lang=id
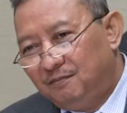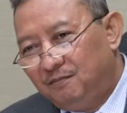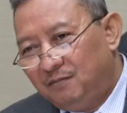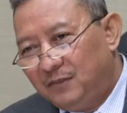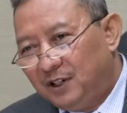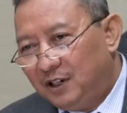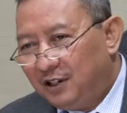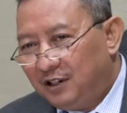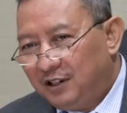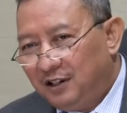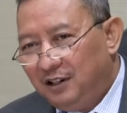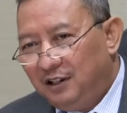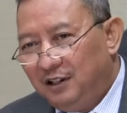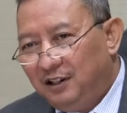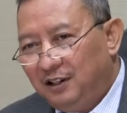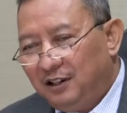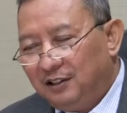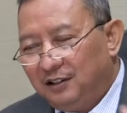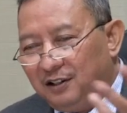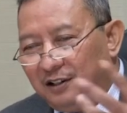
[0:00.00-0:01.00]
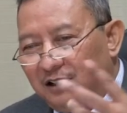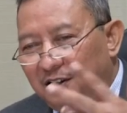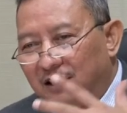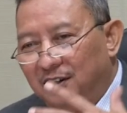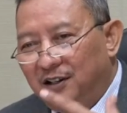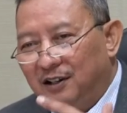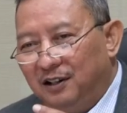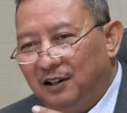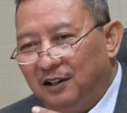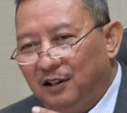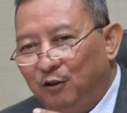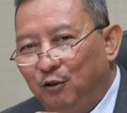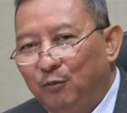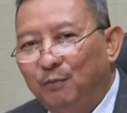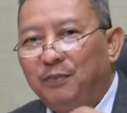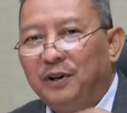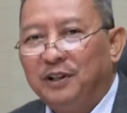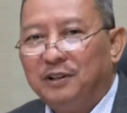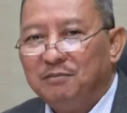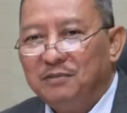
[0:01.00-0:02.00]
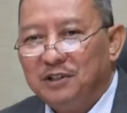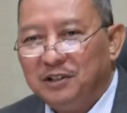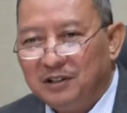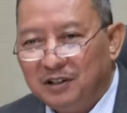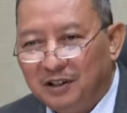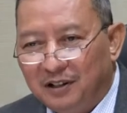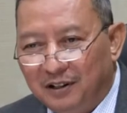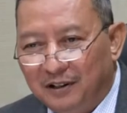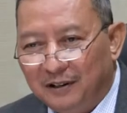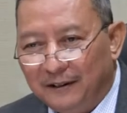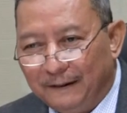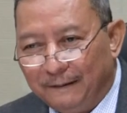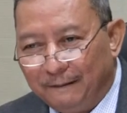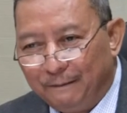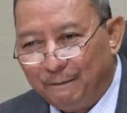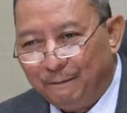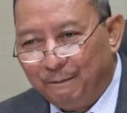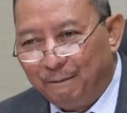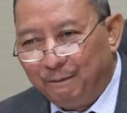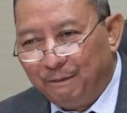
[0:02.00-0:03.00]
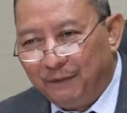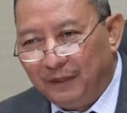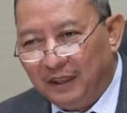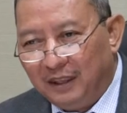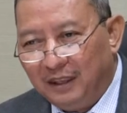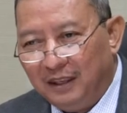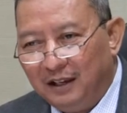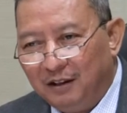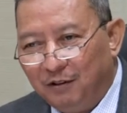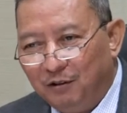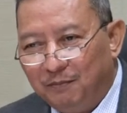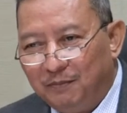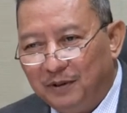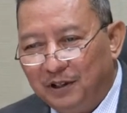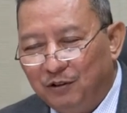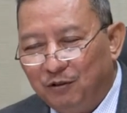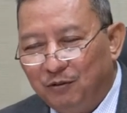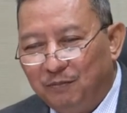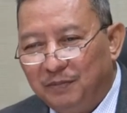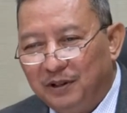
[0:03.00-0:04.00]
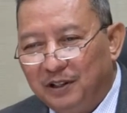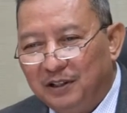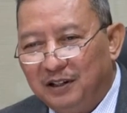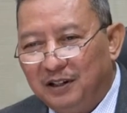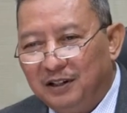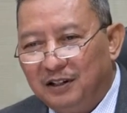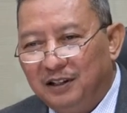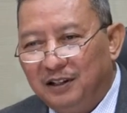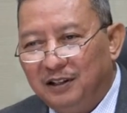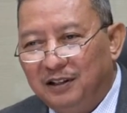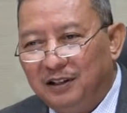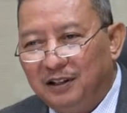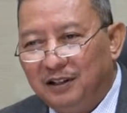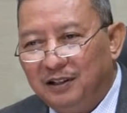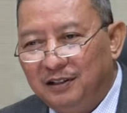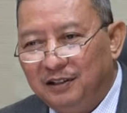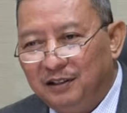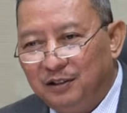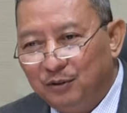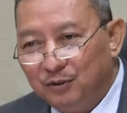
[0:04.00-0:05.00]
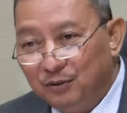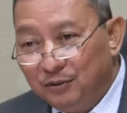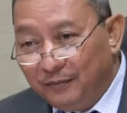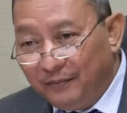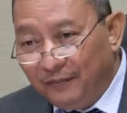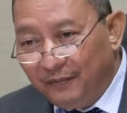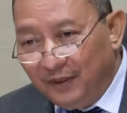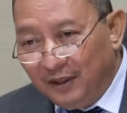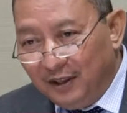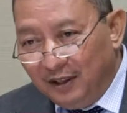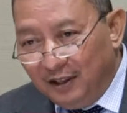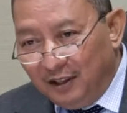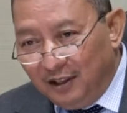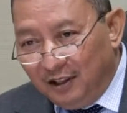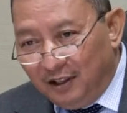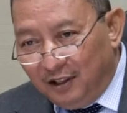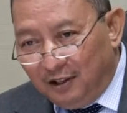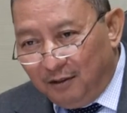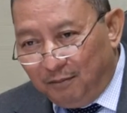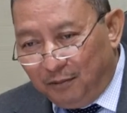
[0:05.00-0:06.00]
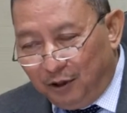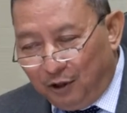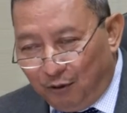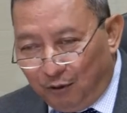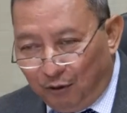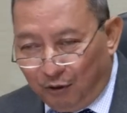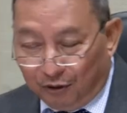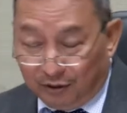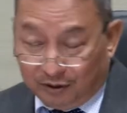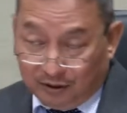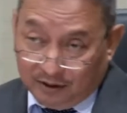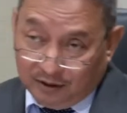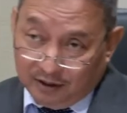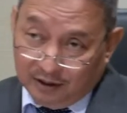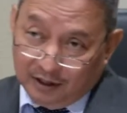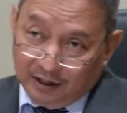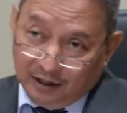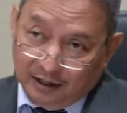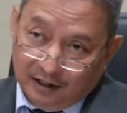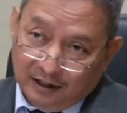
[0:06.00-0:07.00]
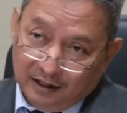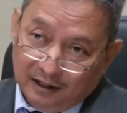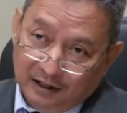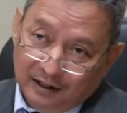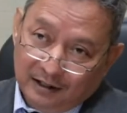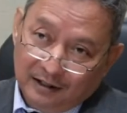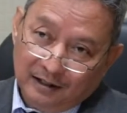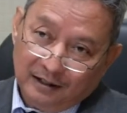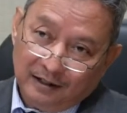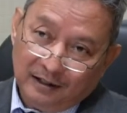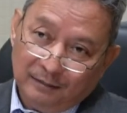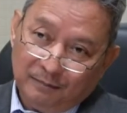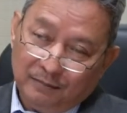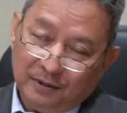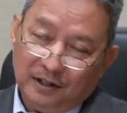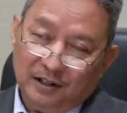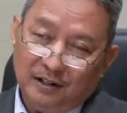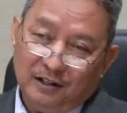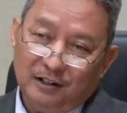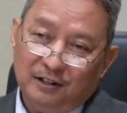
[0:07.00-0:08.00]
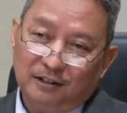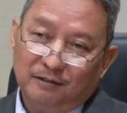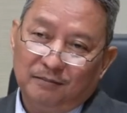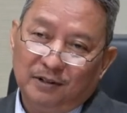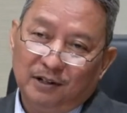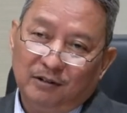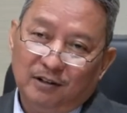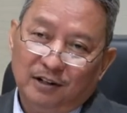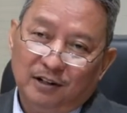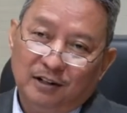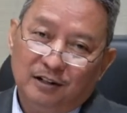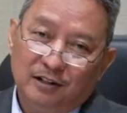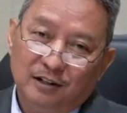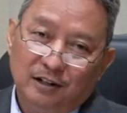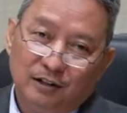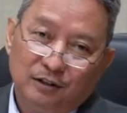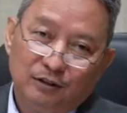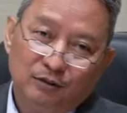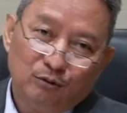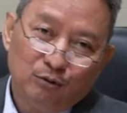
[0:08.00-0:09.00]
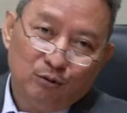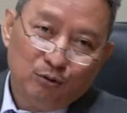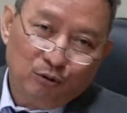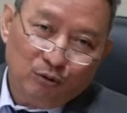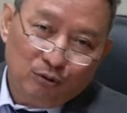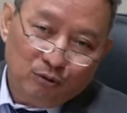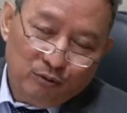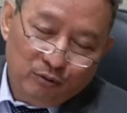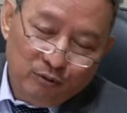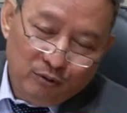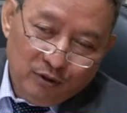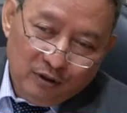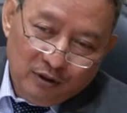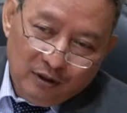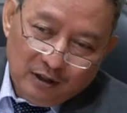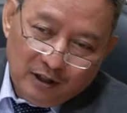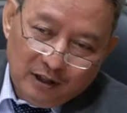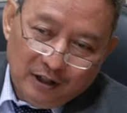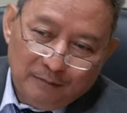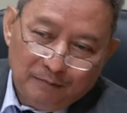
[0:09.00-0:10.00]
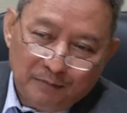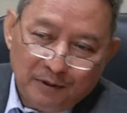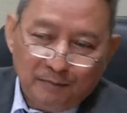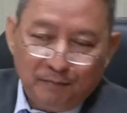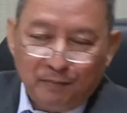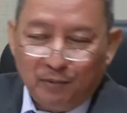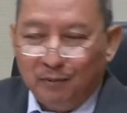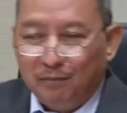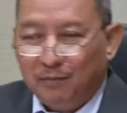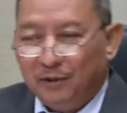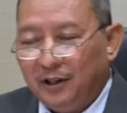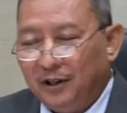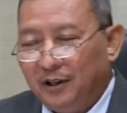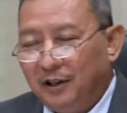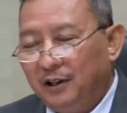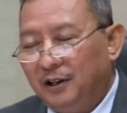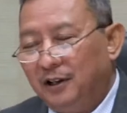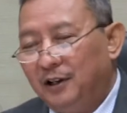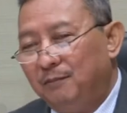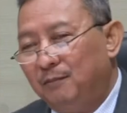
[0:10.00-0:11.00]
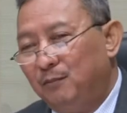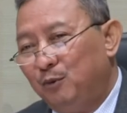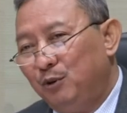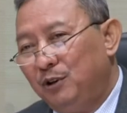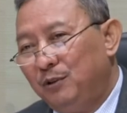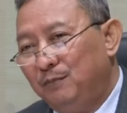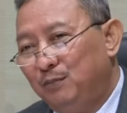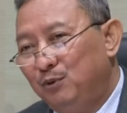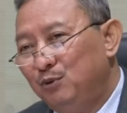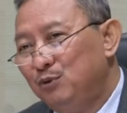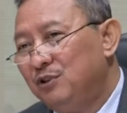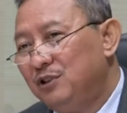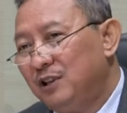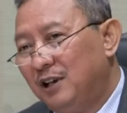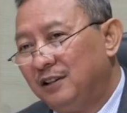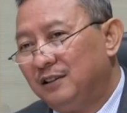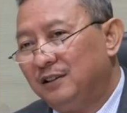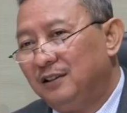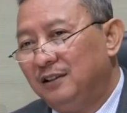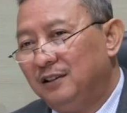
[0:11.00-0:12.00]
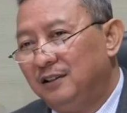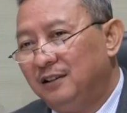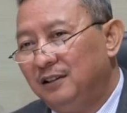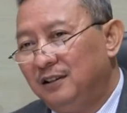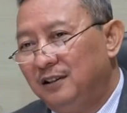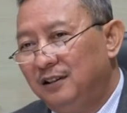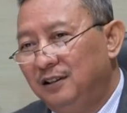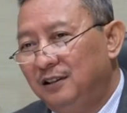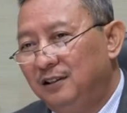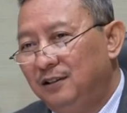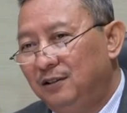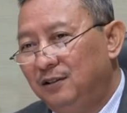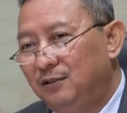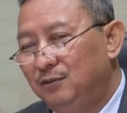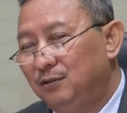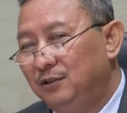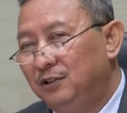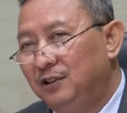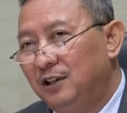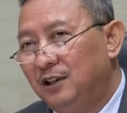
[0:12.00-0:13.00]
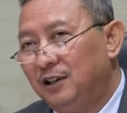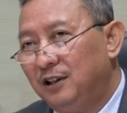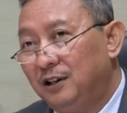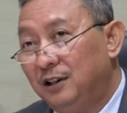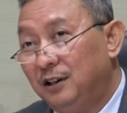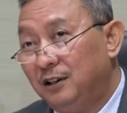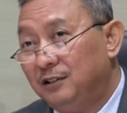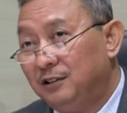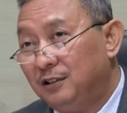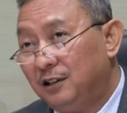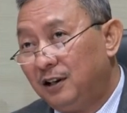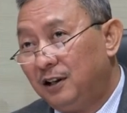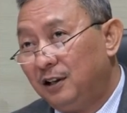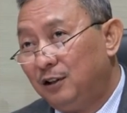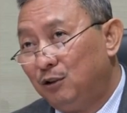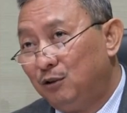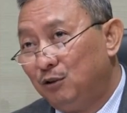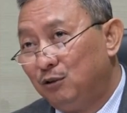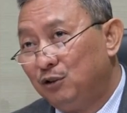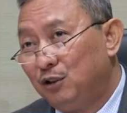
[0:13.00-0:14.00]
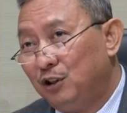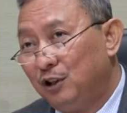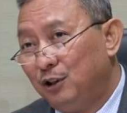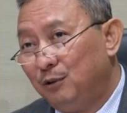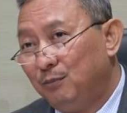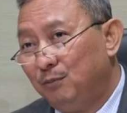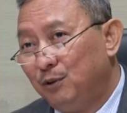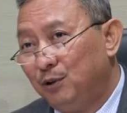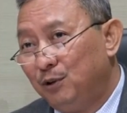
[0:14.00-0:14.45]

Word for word: apalagi ini yang terkait dengan obat misalnya. Ya, obat-obatan kita itu menurut uh, apa yang disampaikan oleh Direktur LP MUI Pusat itu dari 150